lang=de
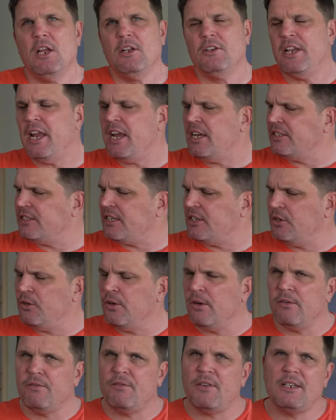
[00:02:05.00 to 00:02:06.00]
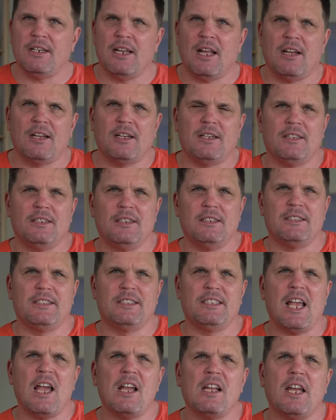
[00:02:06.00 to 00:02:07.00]
Der ist dann irgendwann nach äh,
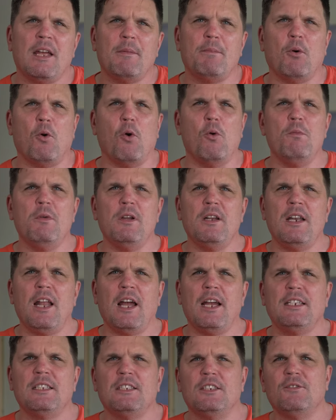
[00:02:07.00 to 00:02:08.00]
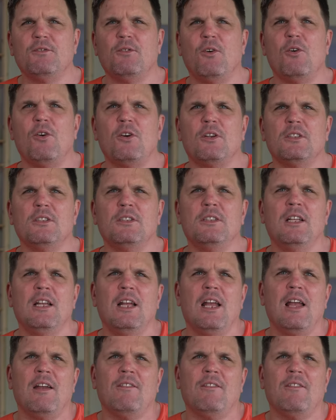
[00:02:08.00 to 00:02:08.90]
Zagreb umgeleitet worden,